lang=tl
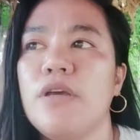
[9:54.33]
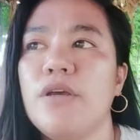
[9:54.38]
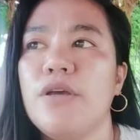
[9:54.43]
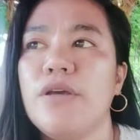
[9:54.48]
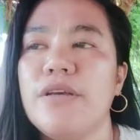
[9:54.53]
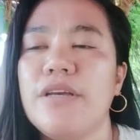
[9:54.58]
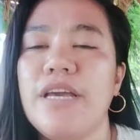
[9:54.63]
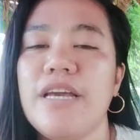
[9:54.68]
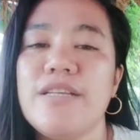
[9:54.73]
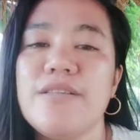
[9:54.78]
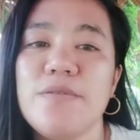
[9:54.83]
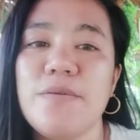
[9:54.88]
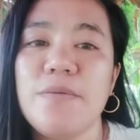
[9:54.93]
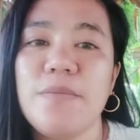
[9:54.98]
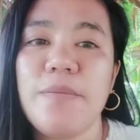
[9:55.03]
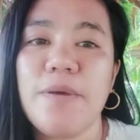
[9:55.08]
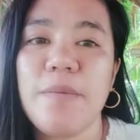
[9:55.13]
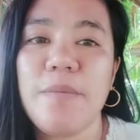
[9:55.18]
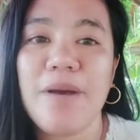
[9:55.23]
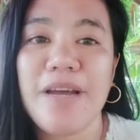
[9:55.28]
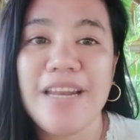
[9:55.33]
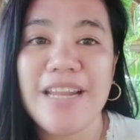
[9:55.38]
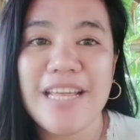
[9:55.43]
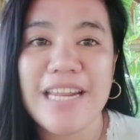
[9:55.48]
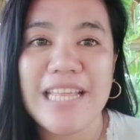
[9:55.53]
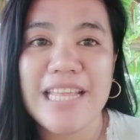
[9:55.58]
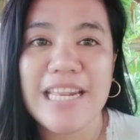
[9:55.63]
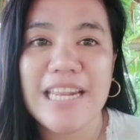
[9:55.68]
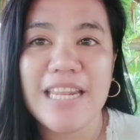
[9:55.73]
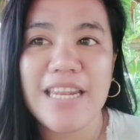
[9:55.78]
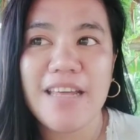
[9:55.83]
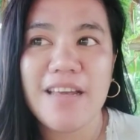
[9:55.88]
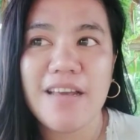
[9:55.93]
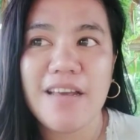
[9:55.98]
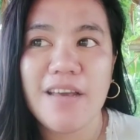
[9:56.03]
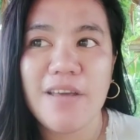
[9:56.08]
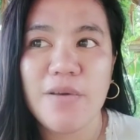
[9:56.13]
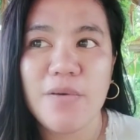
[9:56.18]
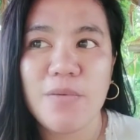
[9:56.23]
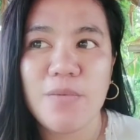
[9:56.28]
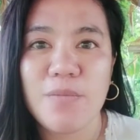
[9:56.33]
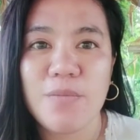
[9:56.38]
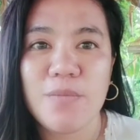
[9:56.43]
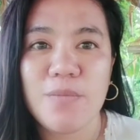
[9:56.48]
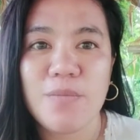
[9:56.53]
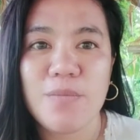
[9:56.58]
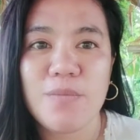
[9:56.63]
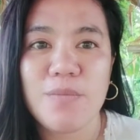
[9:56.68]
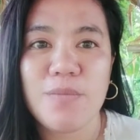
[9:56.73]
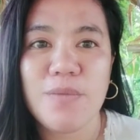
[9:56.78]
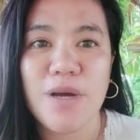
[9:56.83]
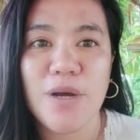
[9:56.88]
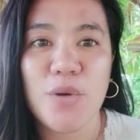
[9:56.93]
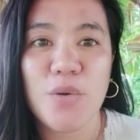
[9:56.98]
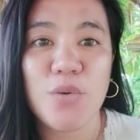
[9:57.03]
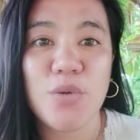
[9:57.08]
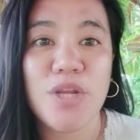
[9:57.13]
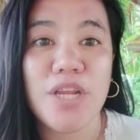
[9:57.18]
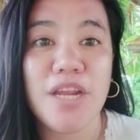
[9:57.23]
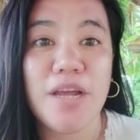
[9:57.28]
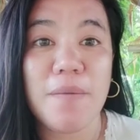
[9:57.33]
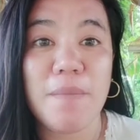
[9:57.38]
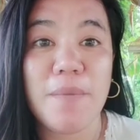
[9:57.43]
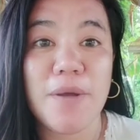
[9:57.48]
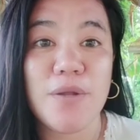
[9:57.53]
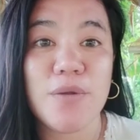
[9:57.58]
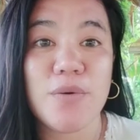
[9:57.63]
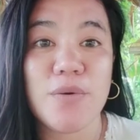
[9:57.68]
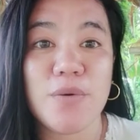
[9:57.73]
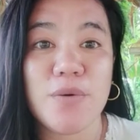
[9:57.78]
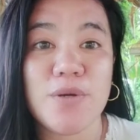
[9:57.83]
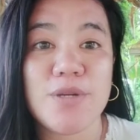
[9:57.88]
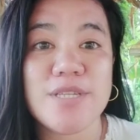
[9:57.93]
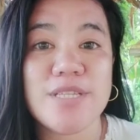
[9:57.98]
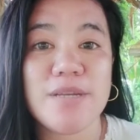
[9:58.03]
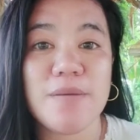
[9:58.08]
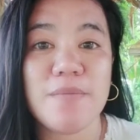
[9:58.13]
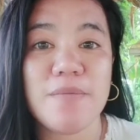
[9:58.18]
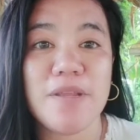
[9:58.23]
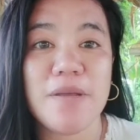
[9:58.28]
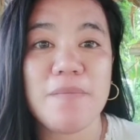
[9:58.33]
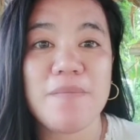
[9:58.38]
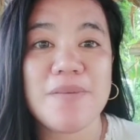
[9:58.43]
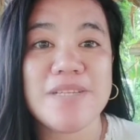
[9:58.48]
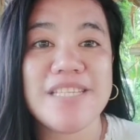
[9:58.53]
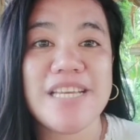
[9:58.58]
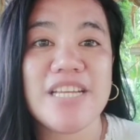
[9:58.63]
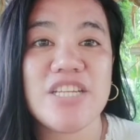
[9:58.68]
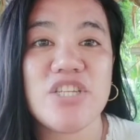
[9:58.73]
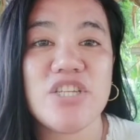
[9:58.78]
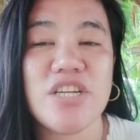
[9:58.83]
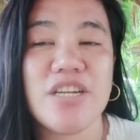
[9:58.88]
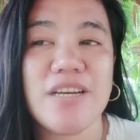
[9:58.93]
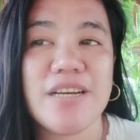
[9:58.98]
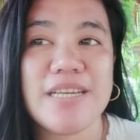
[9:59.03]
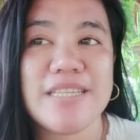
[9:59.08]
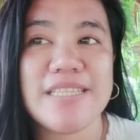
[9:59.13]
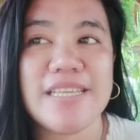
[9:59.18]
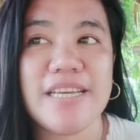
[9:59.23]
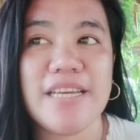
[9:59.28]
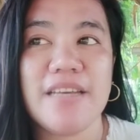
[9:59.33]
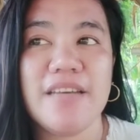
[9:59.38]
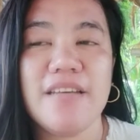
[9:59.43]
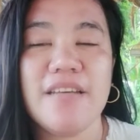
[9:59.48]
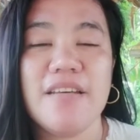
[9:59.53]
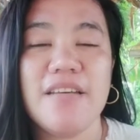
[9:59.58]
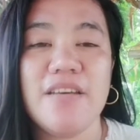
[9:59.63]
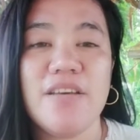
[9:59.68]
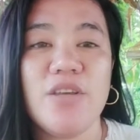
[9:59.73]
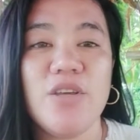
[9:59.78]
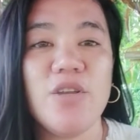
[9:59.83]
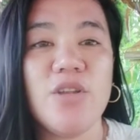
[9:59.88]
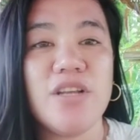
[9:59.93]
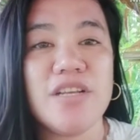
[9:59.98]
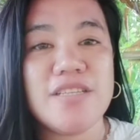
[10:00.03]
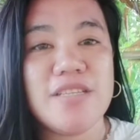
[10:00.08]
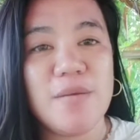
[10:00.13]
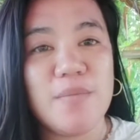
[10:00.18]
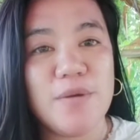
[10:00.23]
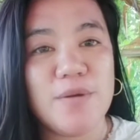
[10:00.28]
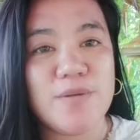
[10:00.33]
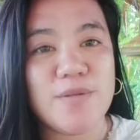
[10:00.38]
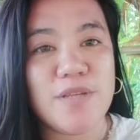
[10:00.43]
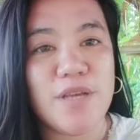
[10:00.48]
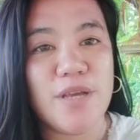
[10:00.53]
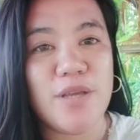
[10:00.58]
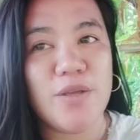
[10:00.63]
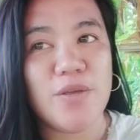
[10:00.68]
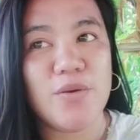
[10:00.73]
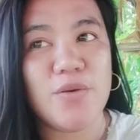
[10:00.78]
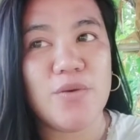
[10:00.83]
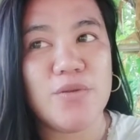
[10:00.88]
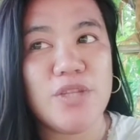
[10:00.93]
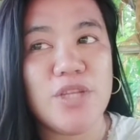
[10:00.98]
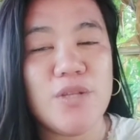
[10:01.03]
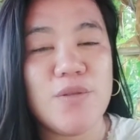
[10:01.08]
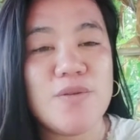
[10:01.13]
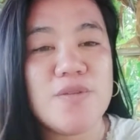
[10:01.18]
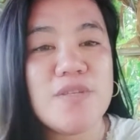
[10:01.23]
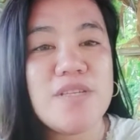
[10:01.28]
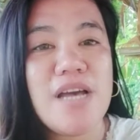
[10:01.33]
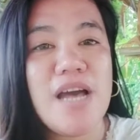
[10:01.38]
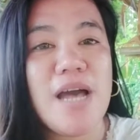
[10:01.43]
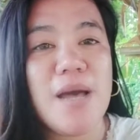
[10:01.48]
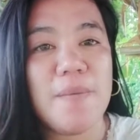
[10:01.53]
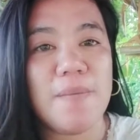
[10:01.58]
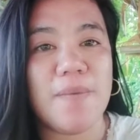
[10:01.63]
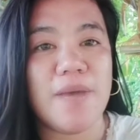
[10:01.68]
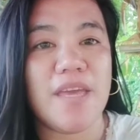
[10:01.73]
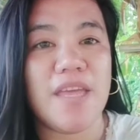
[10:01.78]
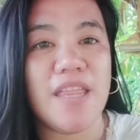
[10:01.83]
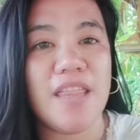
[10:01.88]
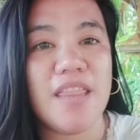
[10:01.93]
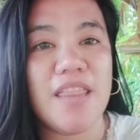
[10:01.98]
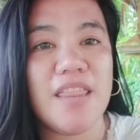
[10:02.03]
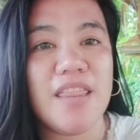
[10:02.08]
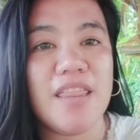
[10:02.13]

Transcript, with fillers: guys, kung may mga naririnig kayong mga huni ng manok or something, pasensya na kasi. Yun nga sabi ko sa inyo, dito sa amin,